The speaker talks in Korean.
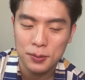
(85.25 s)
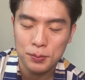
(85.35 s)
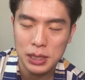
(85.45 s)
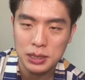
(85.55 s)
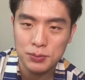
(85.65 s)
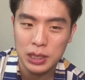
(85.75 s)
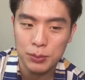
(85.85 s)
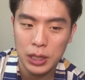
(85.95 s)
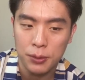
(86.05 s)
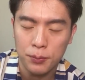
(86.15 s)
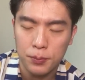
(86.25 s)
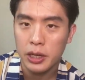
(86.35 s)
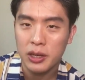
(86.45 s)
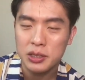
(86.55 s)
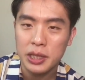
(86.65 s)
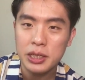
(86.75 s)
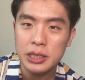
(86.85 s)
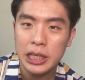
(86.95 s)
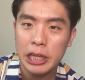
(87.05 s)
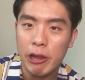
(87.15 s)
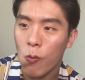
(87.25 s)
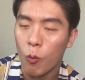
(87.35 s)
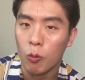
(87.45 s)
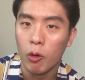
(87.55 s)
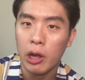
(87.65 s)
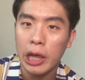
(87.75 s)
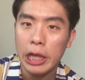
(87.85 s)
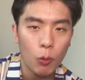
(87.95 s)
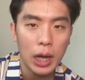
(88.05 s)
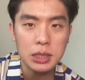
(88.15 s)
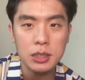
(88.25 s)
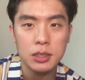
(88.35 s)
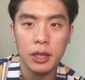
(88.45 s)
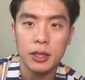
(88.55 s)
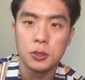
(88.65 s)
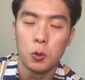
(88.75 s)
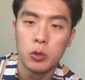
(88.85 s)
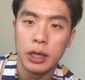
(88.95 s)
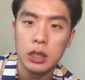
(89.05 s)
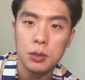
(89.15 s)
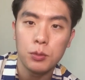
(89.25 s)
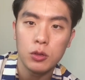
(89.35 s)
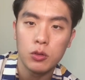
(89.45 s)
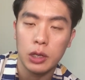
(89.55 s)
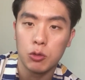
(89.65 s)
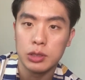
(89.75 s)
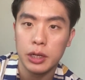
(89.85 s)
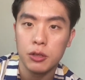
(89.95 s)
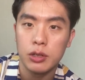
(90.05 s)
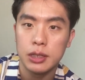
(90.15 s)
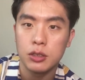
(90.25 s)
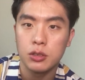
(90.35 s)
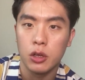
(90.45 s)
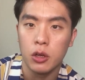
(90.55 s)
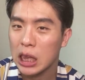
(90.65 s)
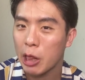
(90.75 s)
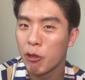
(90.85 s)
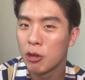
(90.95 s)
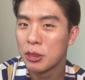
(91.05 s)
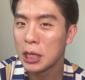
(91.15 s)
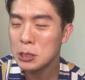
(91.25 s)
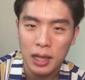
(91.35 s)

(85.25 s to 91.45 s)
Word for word: 말씀드리면 제가 최근에 원래 화질에 되게 좋은 핸드폰으로 계속 촬영을 했었어요 그런데